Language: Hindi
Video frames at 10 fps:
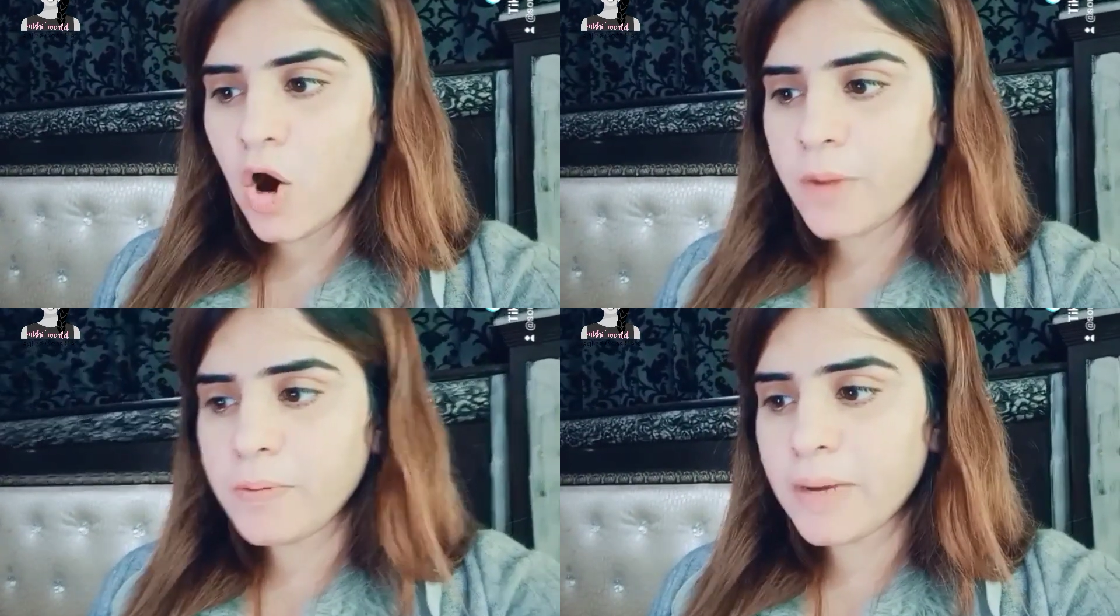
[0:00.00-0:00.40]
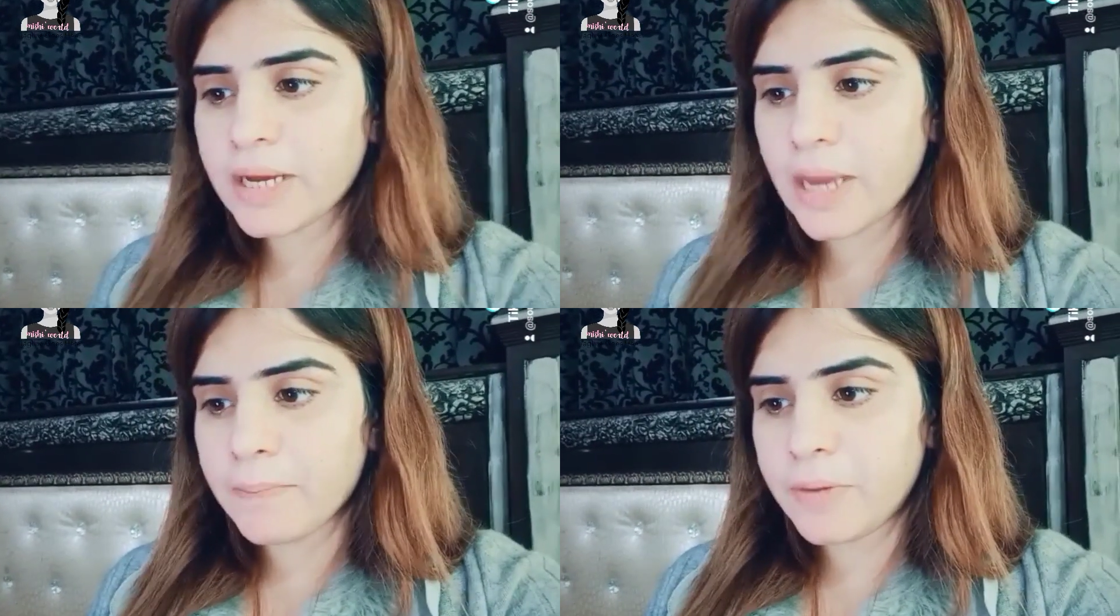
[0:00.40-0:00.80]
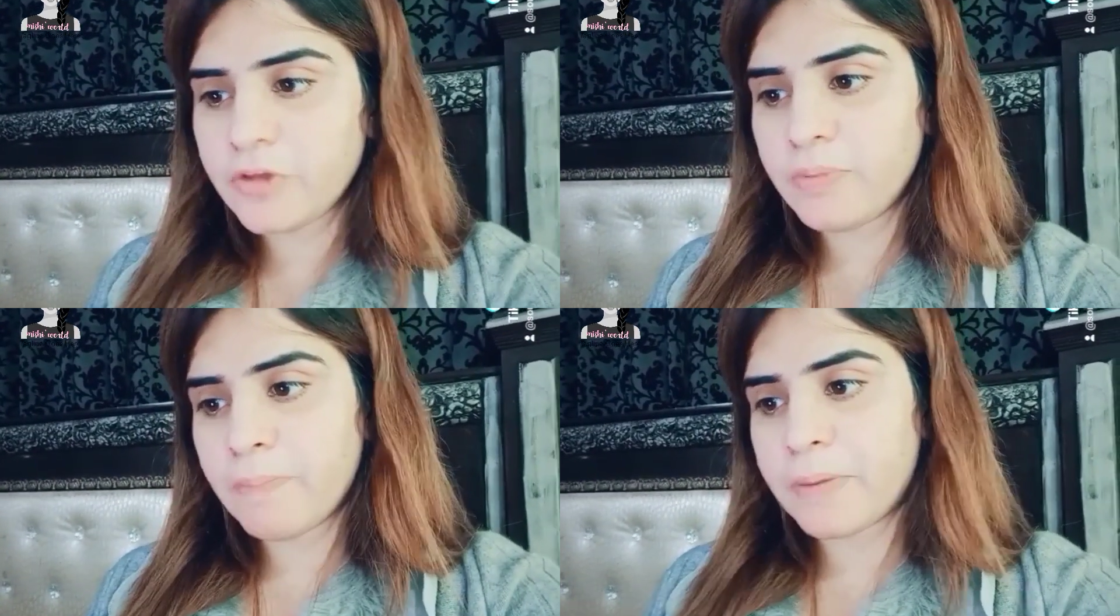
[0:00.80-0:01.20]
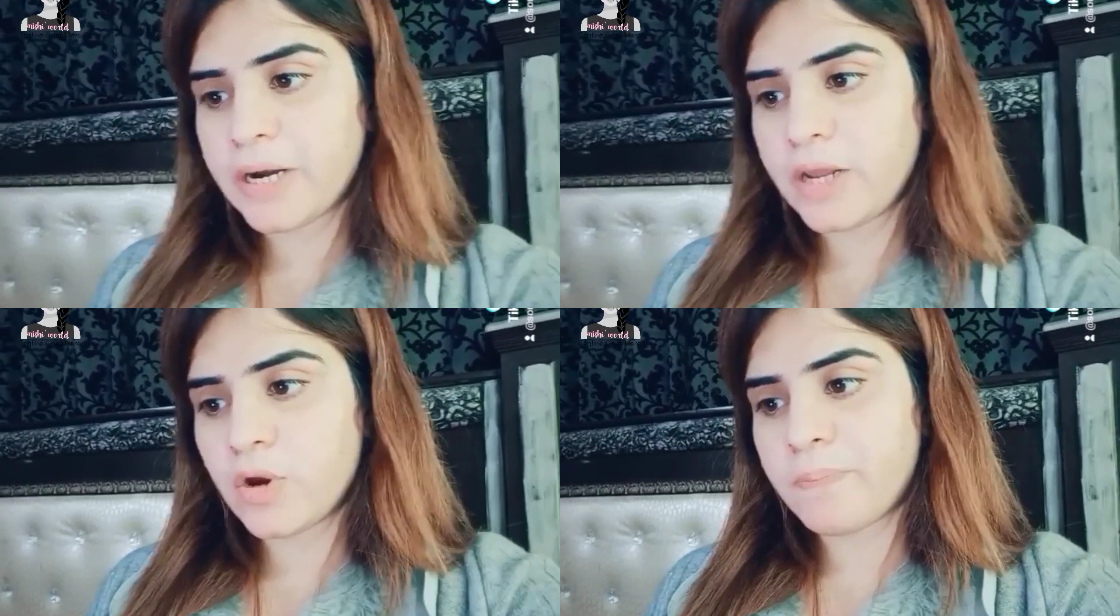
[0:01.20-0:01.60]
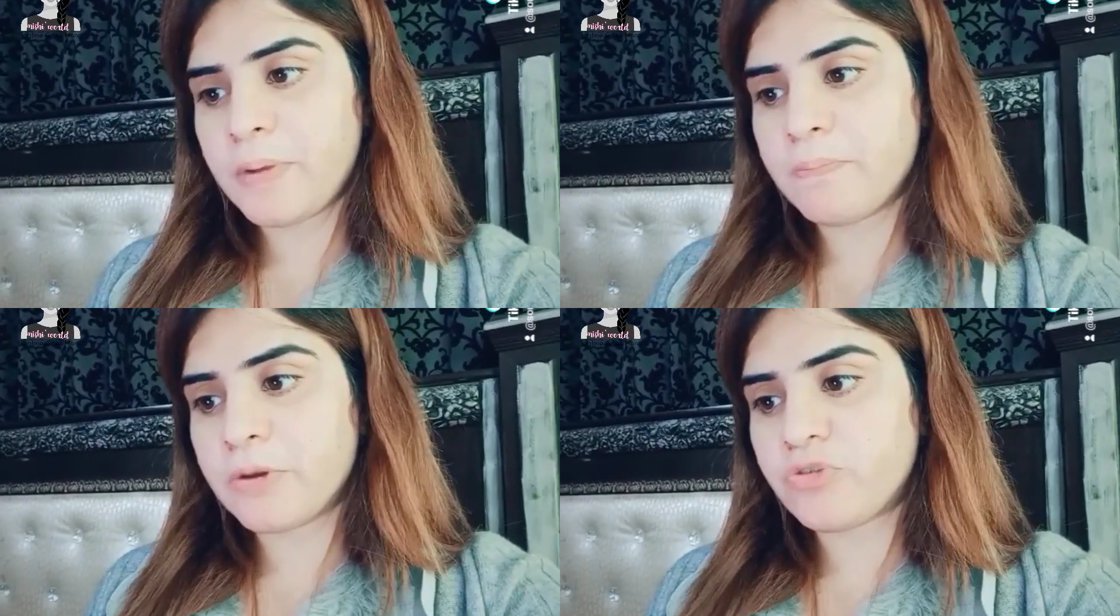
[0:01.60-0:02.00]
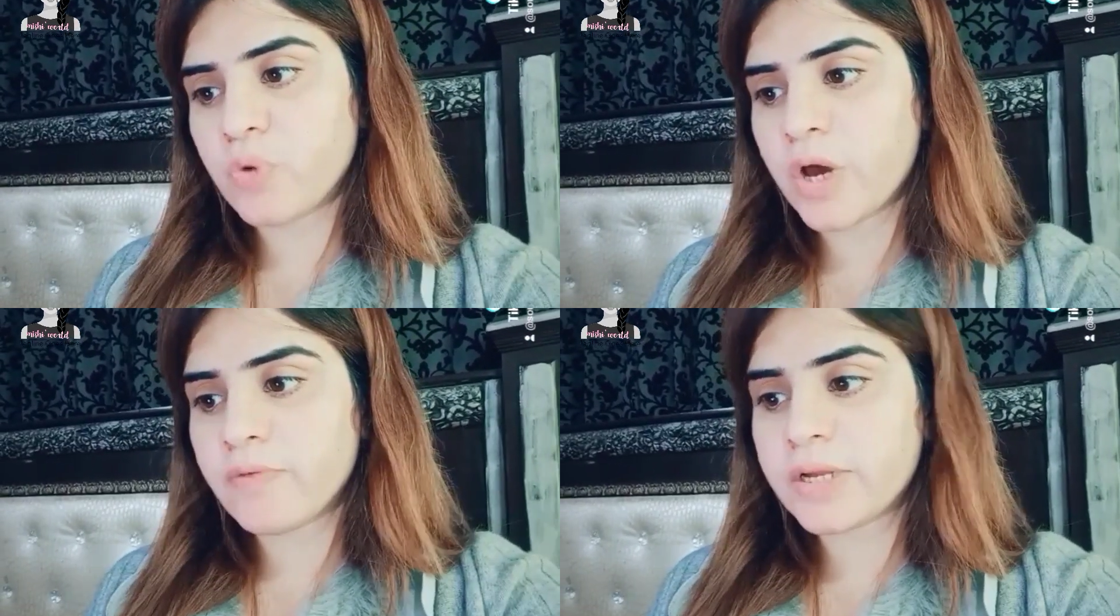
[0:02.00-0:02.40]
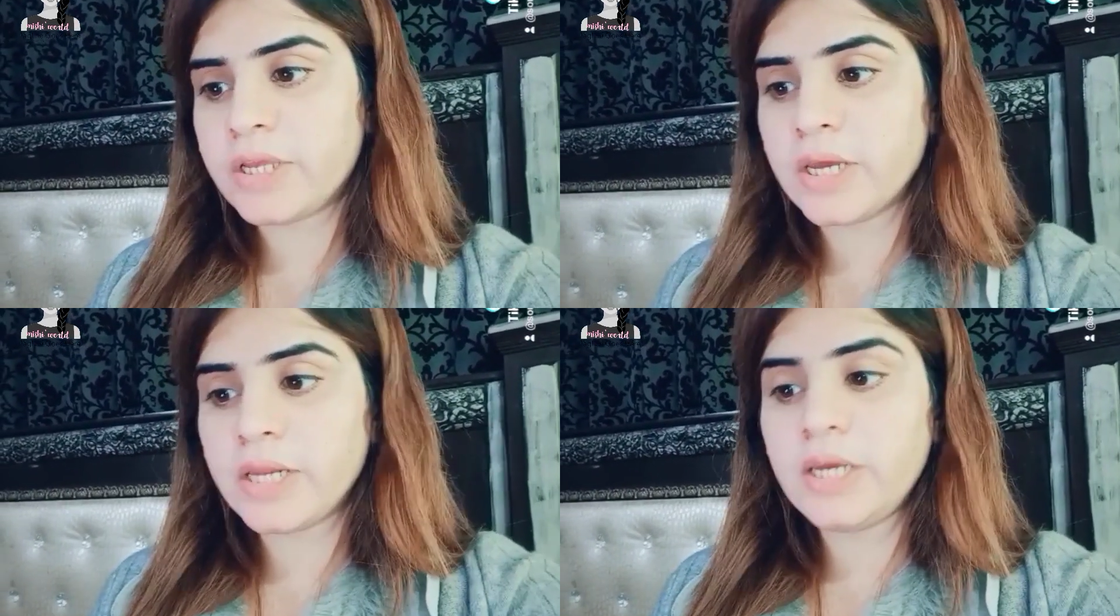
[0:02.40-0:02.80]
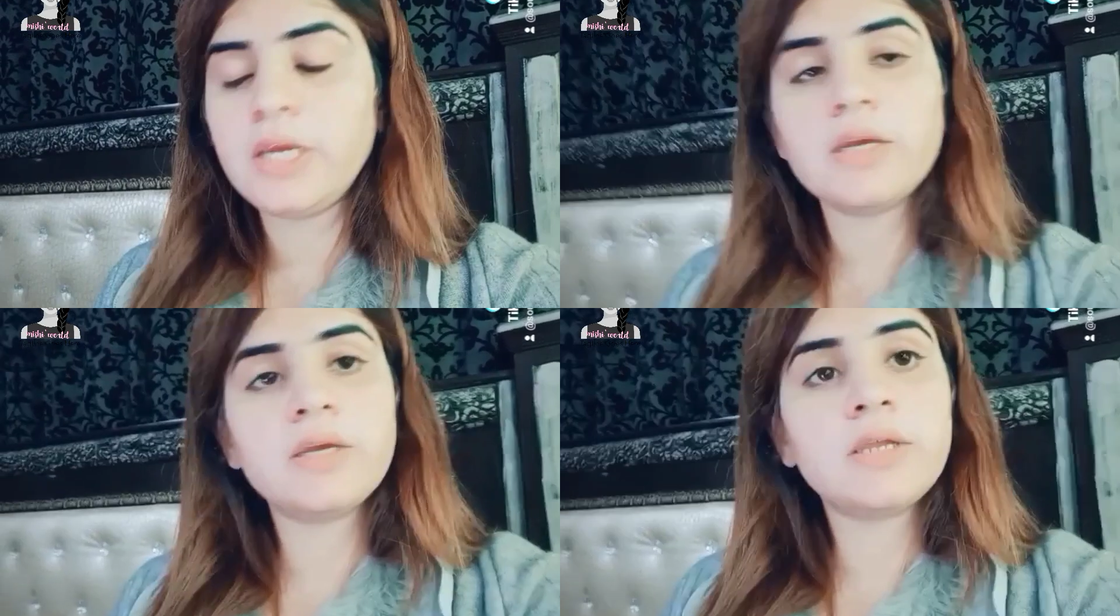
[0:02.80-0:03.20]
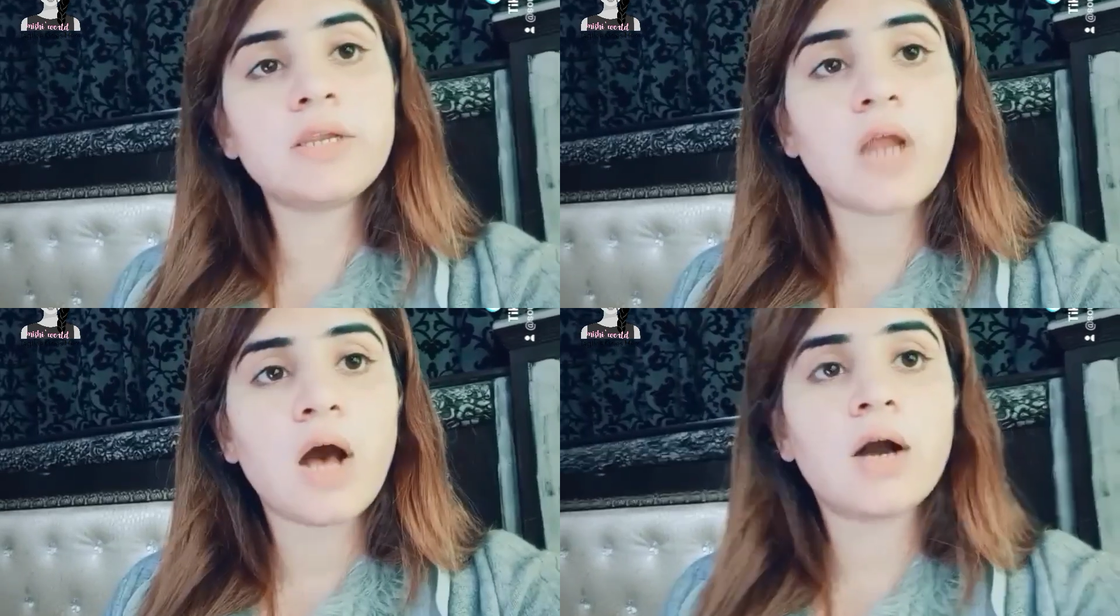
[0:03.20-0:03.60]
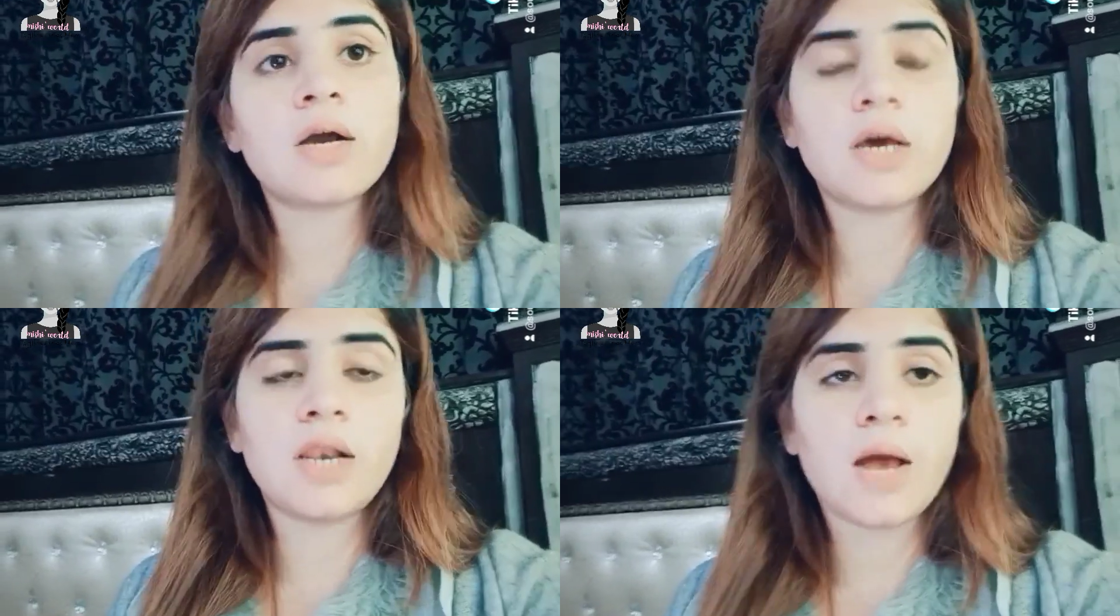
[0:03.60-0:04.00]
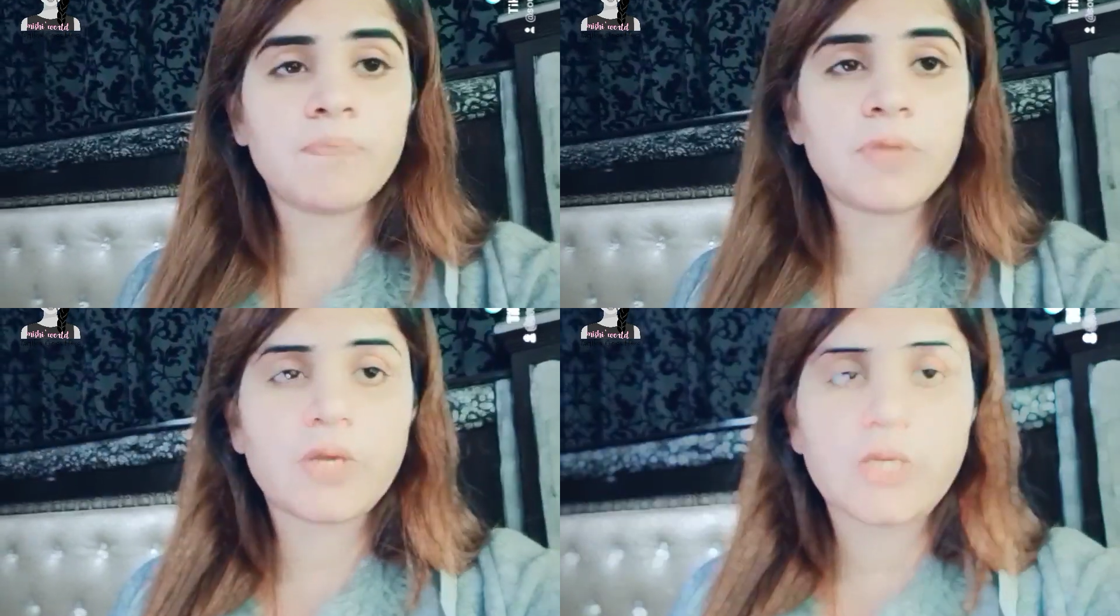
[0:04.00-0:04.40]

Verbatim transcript: और फिर मैं कैम्ब्रिज में पढ़ने और अपने बच्चों को हर वक्त यानी राग लापते